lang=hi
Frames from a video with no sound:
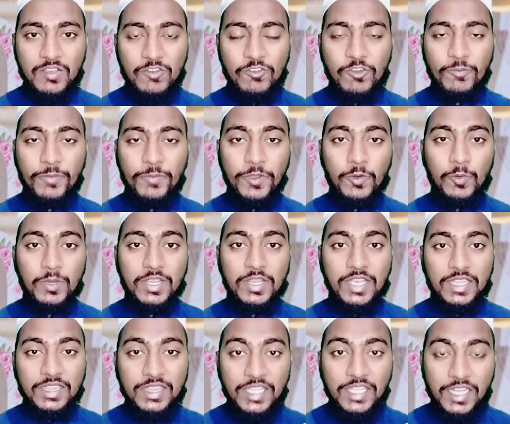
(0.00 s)
और फिर
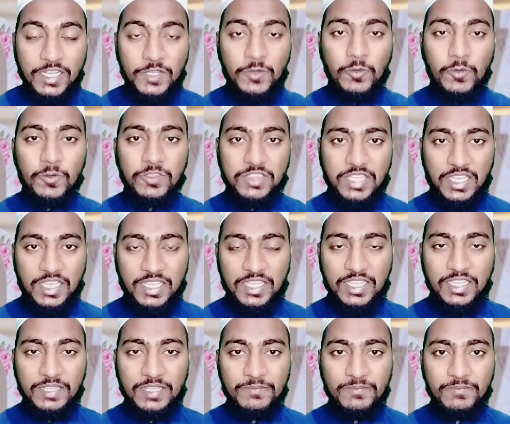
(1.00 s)
उनका दिल टूटता
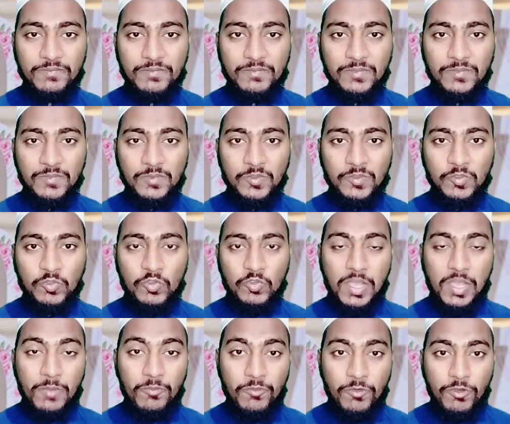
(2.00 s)
है तो
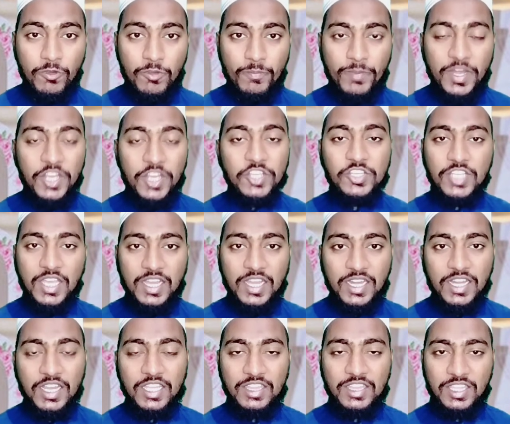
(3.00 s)
अब वो
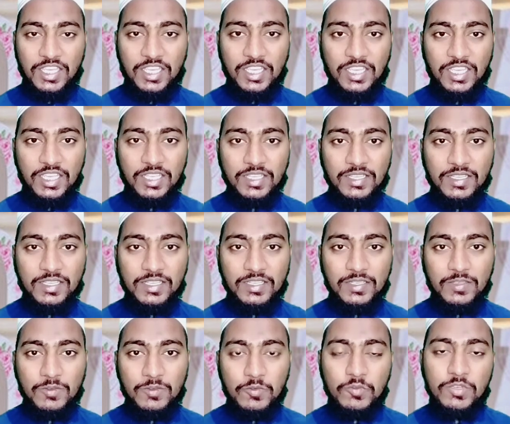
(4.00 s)
परेशान रहते हैं
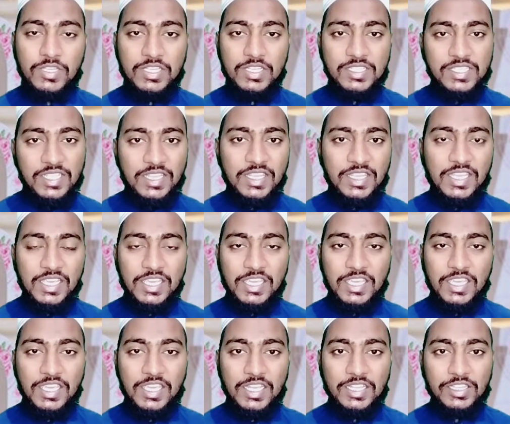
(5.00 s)
उनकी
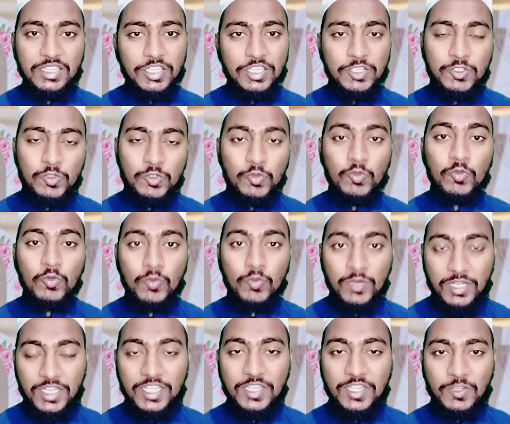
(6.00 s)
ज़िंदगी के अंदर
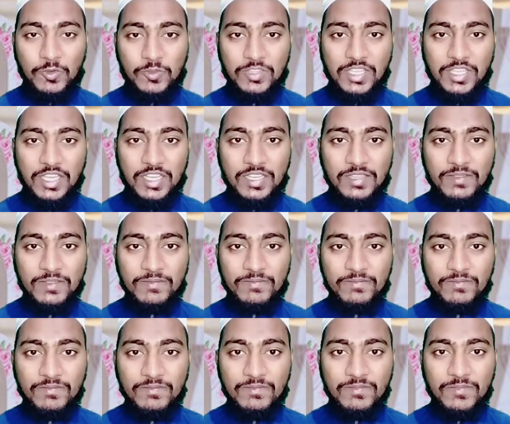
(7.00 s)
सुकून नहीं होता
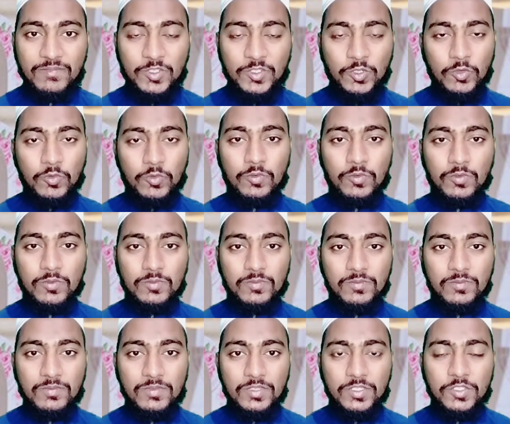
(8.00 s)
क्यों
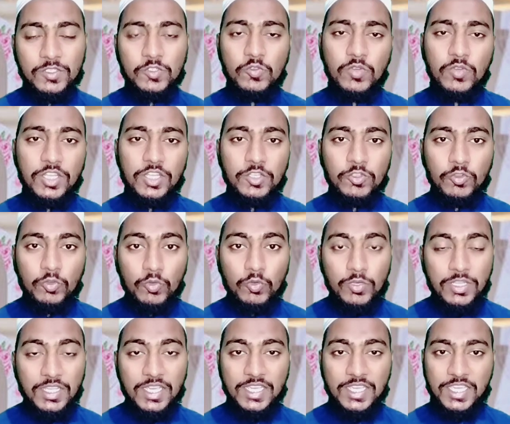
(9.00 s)
चूँकि जो
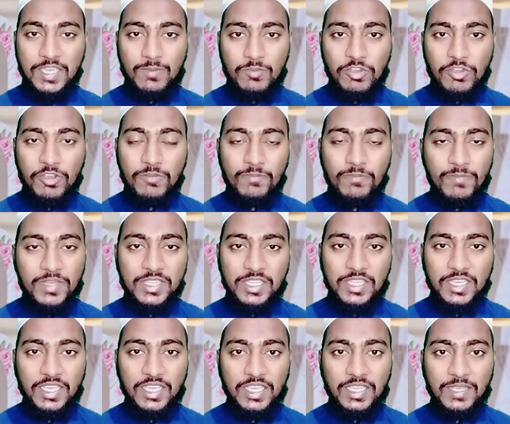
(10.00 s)
दुनिया की मोहब्बत
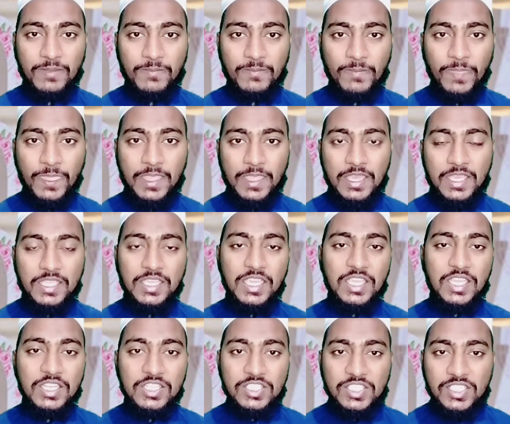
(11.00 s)
है
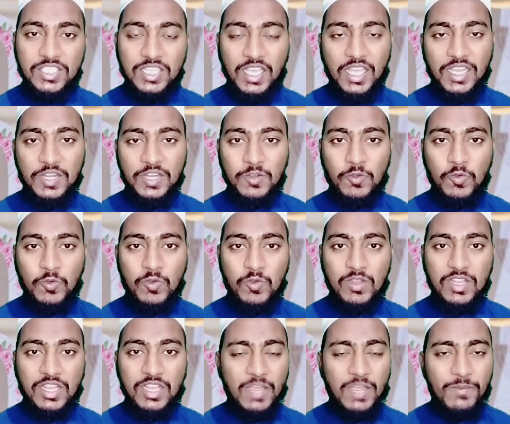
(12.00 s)
ये इंसान को
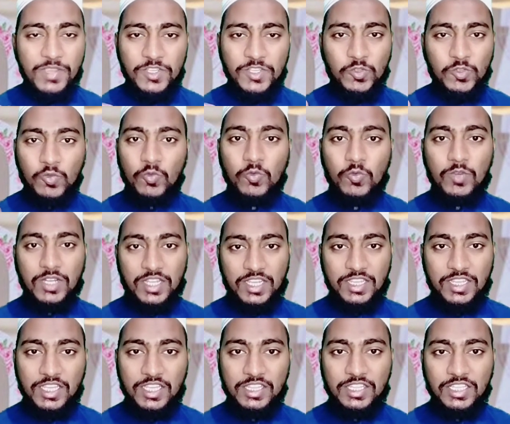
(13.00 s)
कभी सुकून
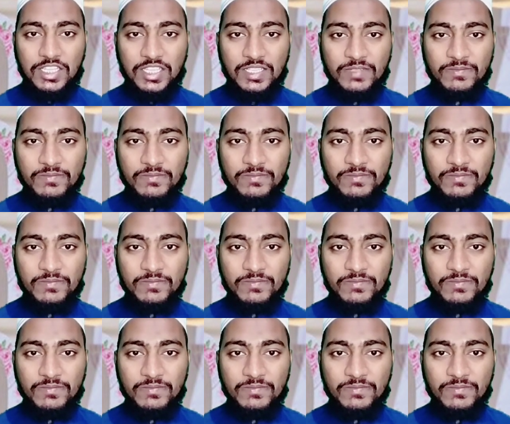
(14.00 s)
नहीं देती